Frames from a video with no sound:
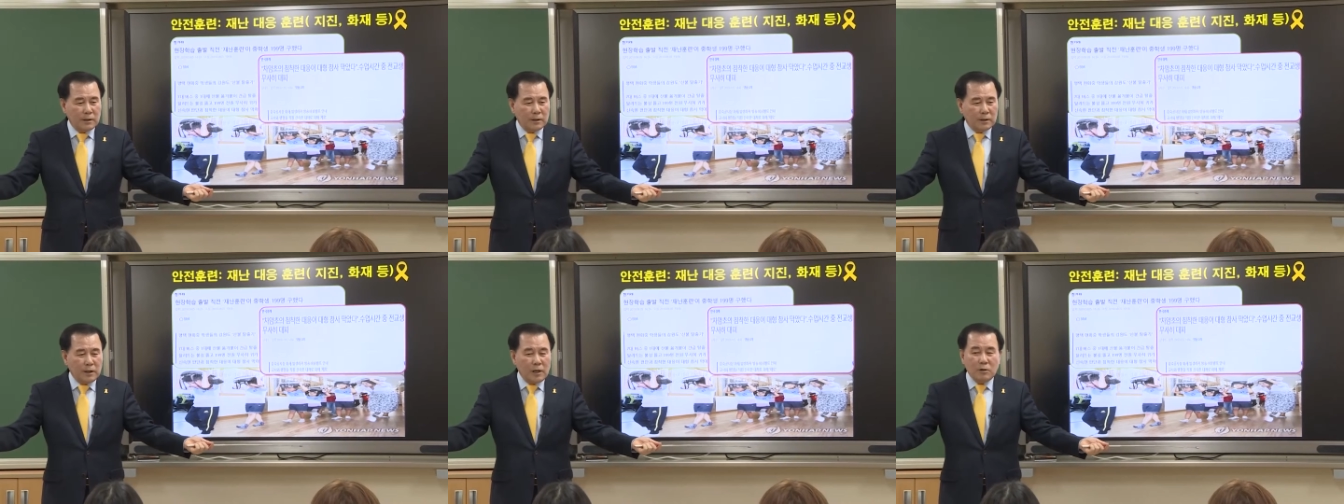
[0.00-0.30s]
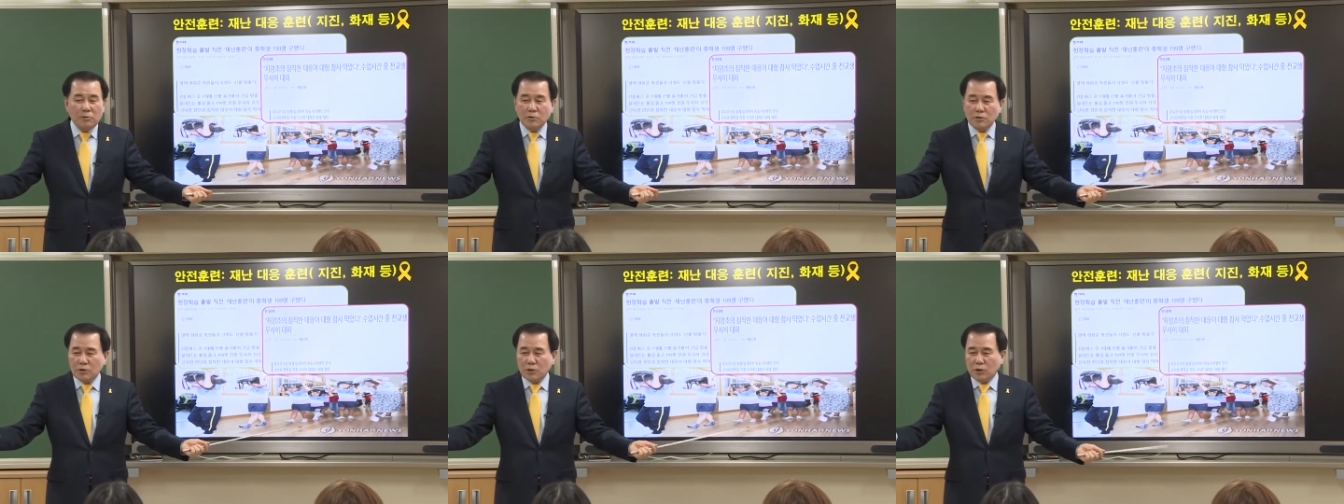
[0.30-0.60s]

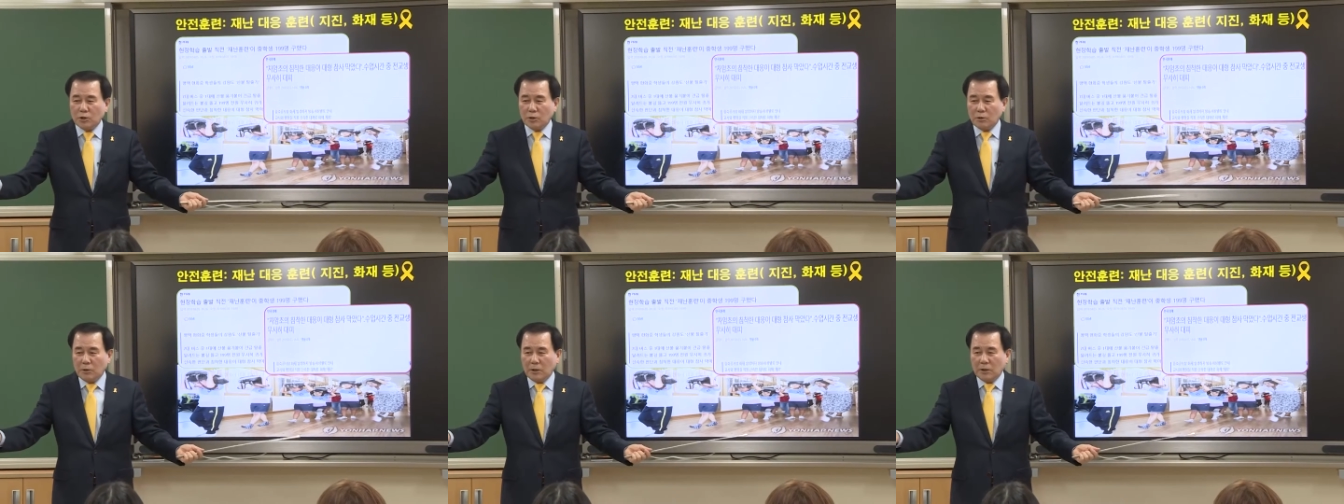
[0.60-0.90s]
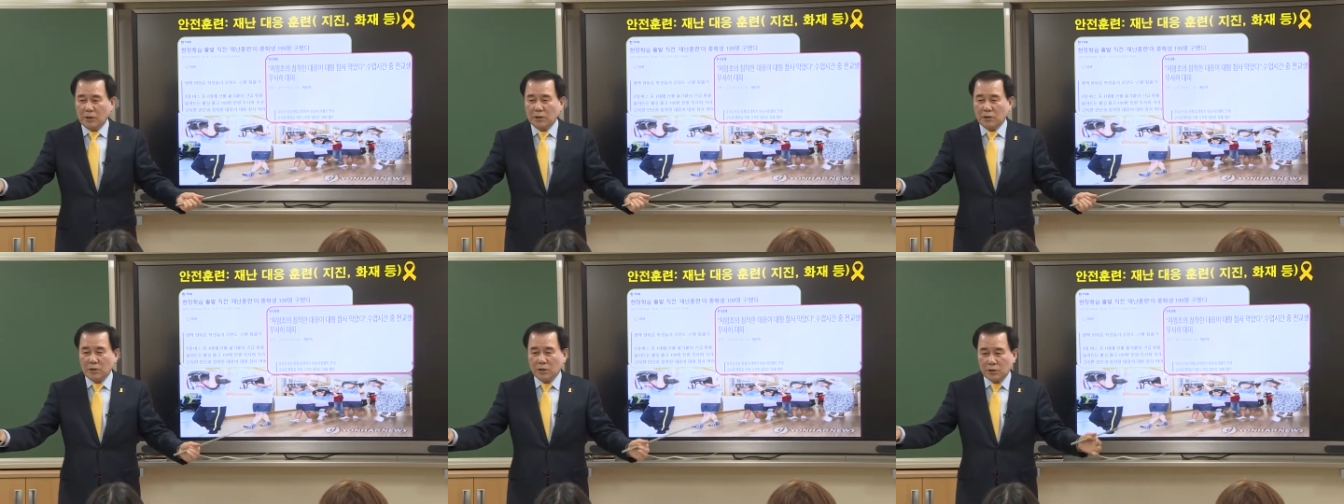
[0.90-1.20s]
1분 정도만
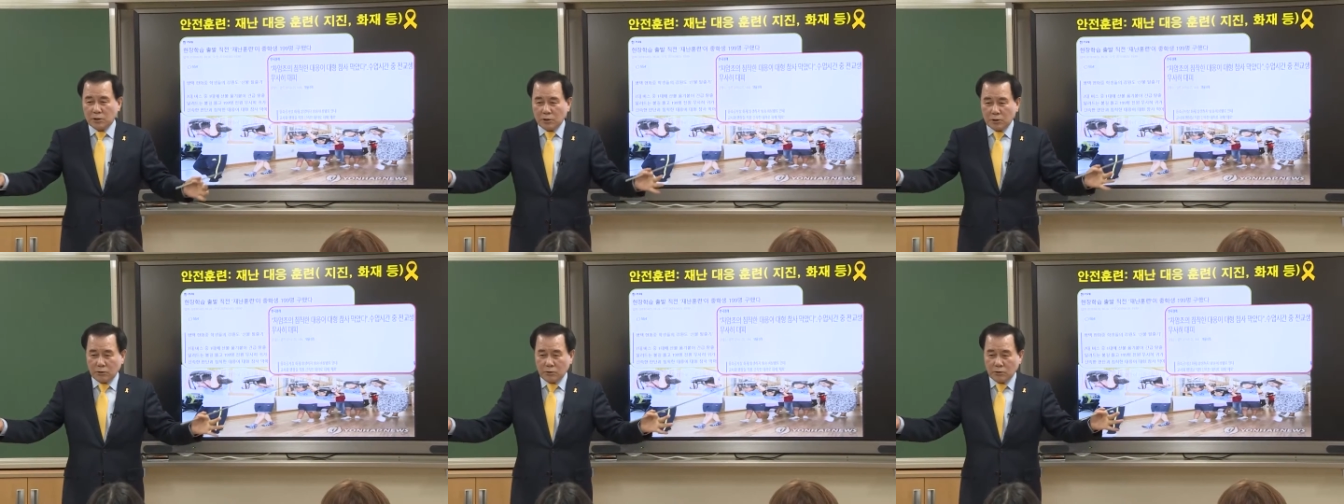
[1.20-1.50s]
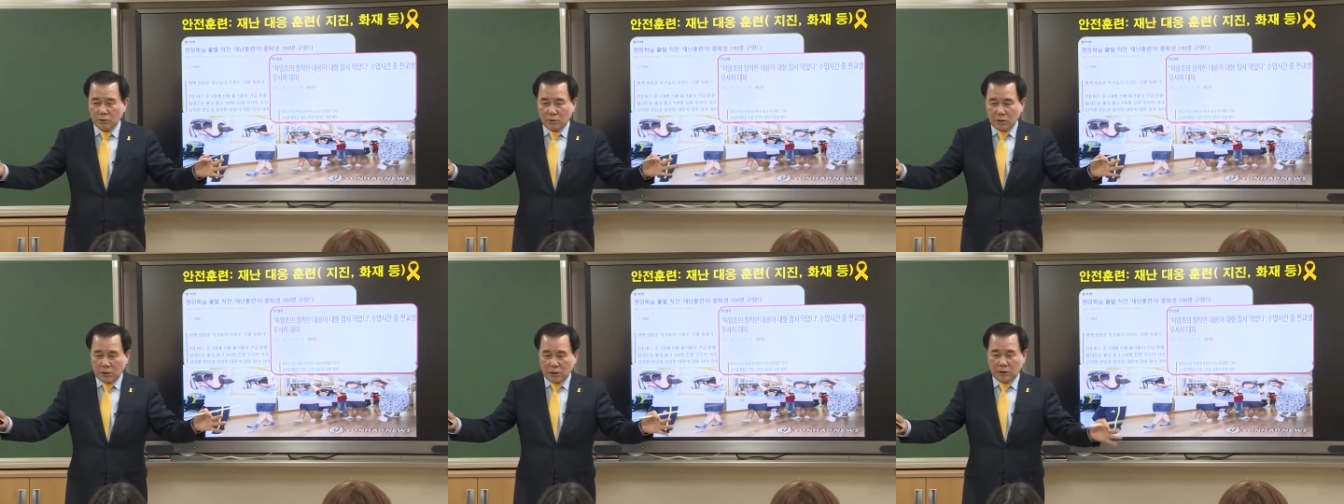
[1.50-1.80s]

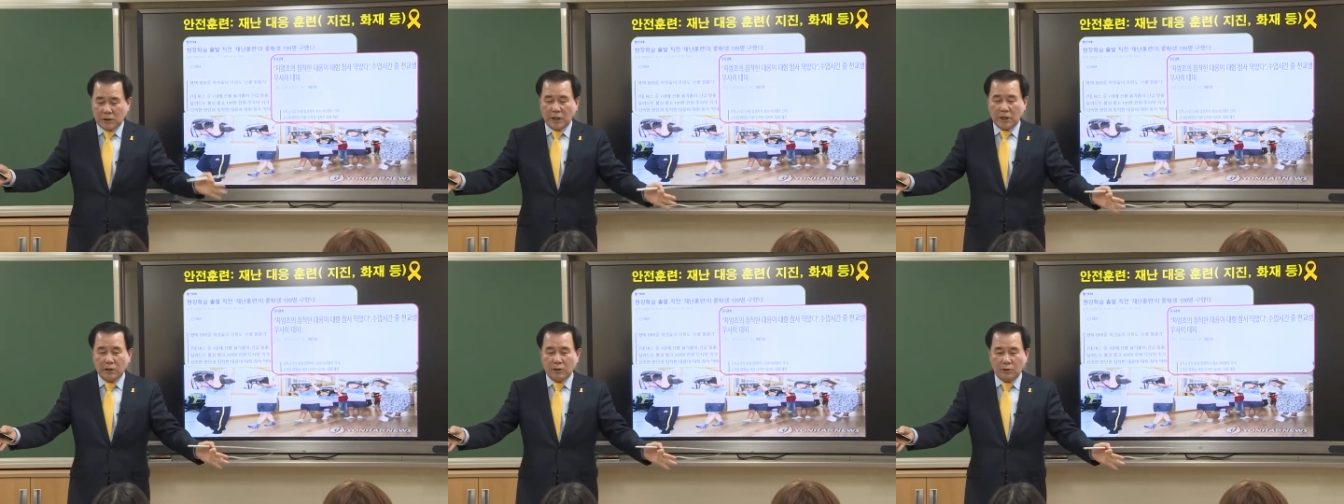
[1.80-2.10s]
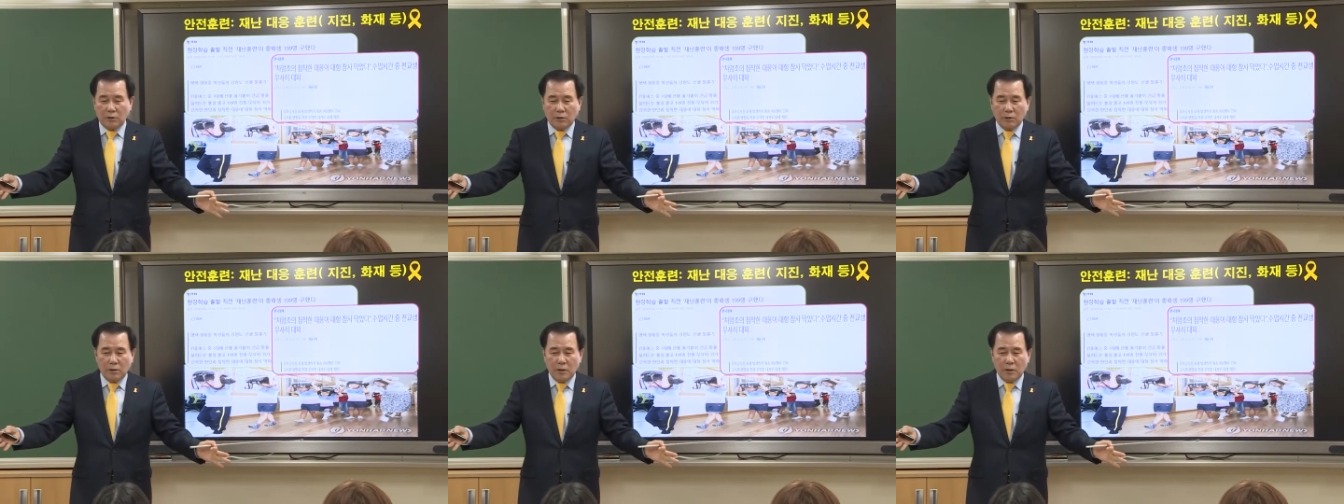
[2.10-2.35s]
늦었어도 그대로